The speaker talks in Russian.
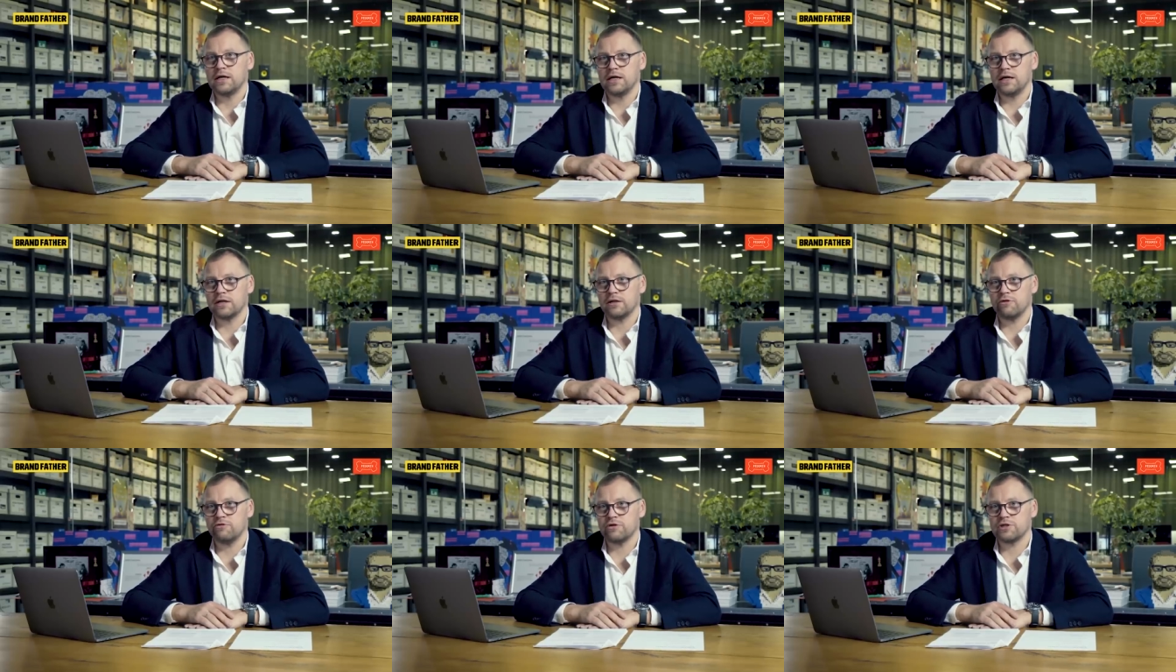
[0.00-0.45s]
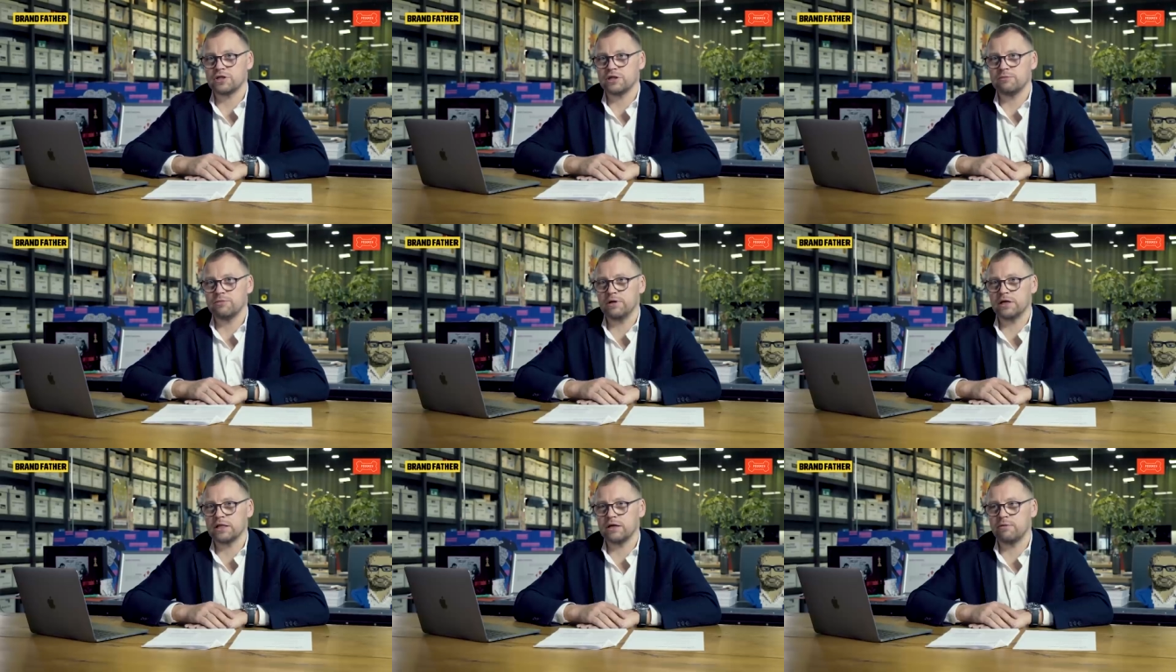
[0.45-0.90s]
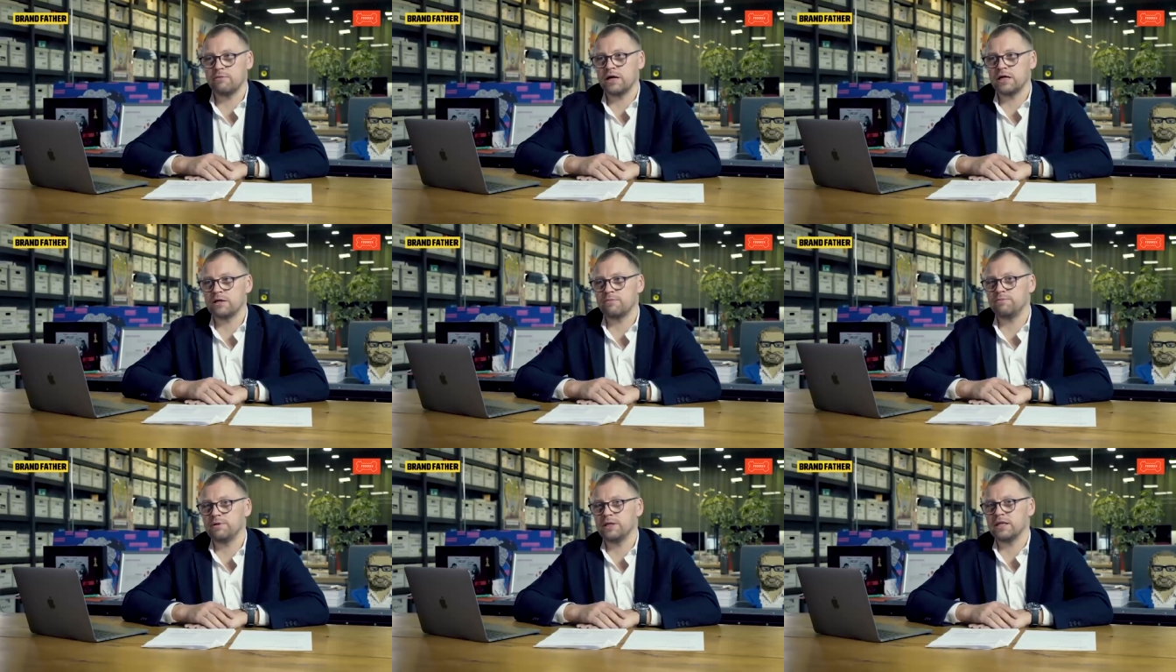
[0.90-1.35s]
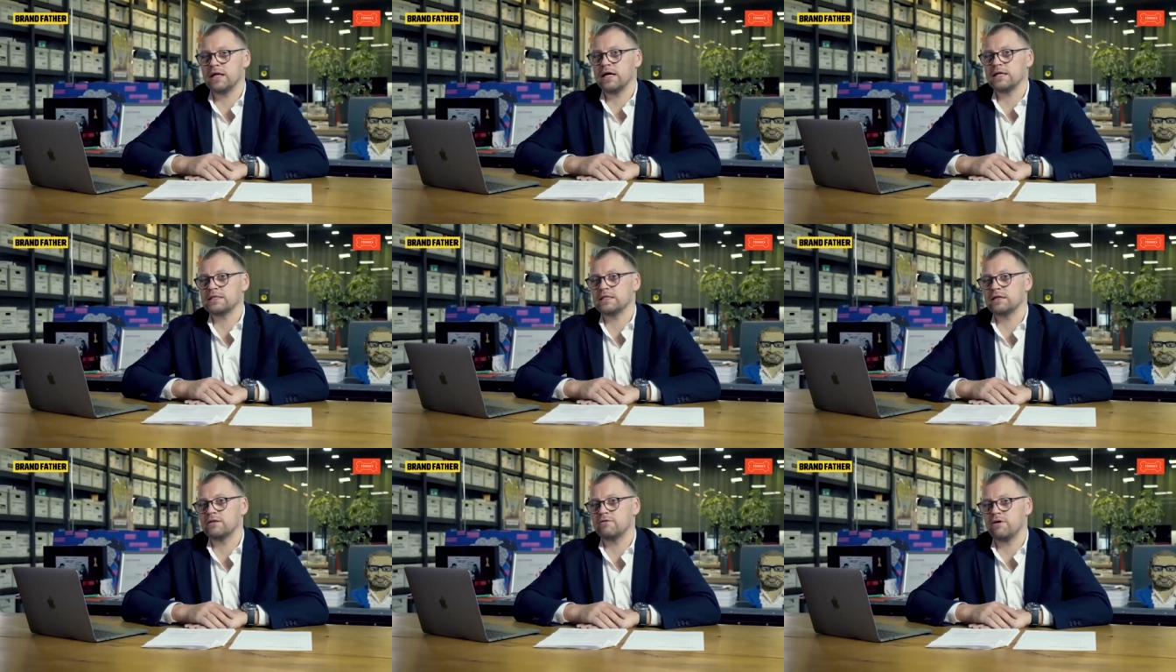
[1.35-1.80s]
для того, чтобы отобрать
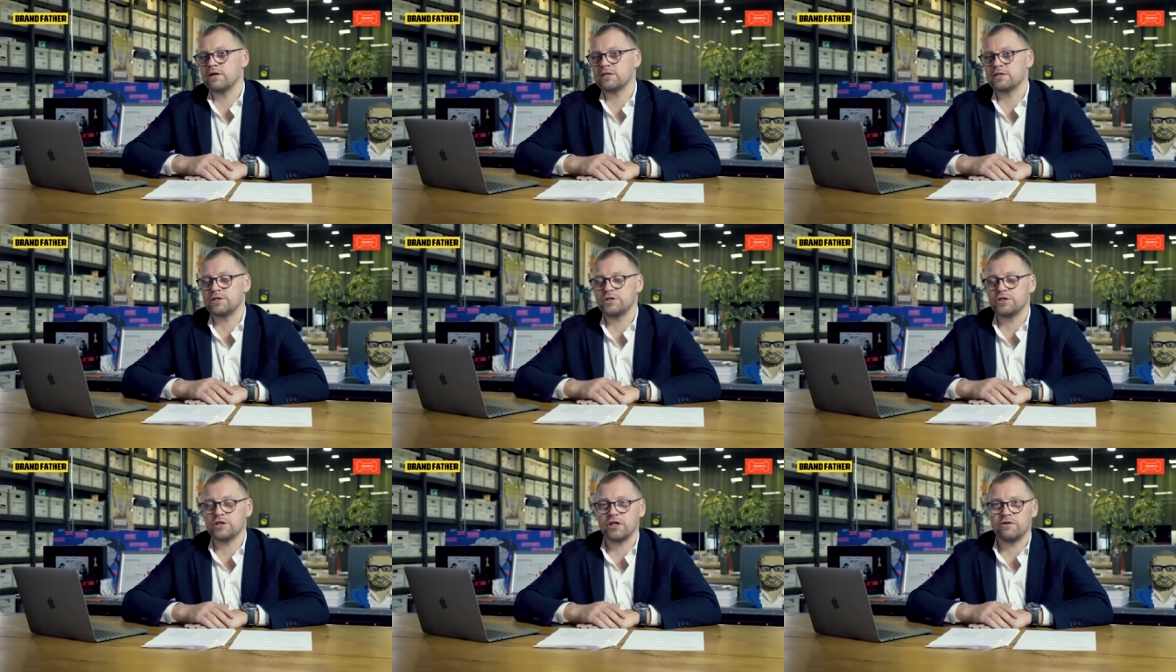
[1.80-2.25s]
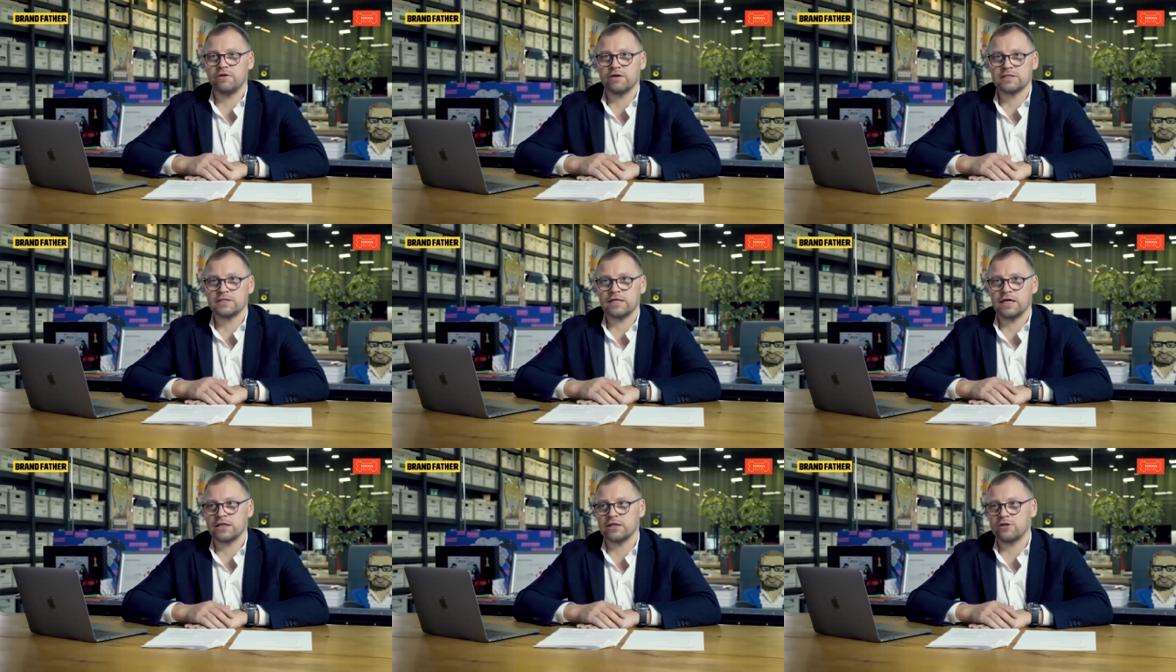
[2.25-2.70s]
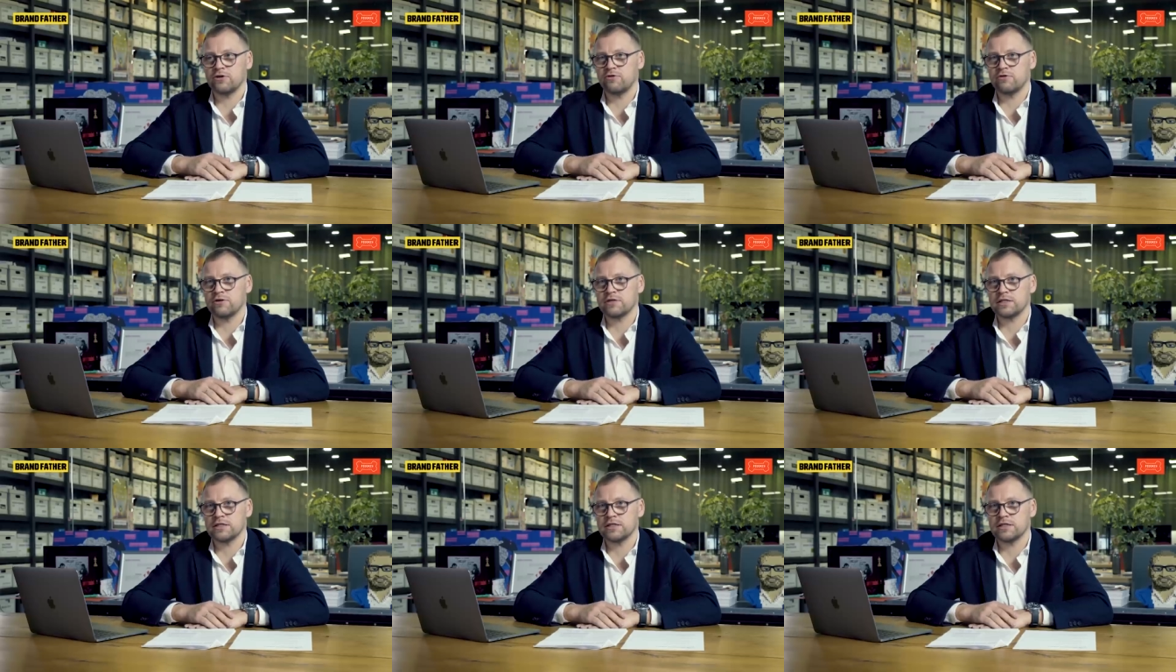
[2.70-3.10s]
15-20 человек стартового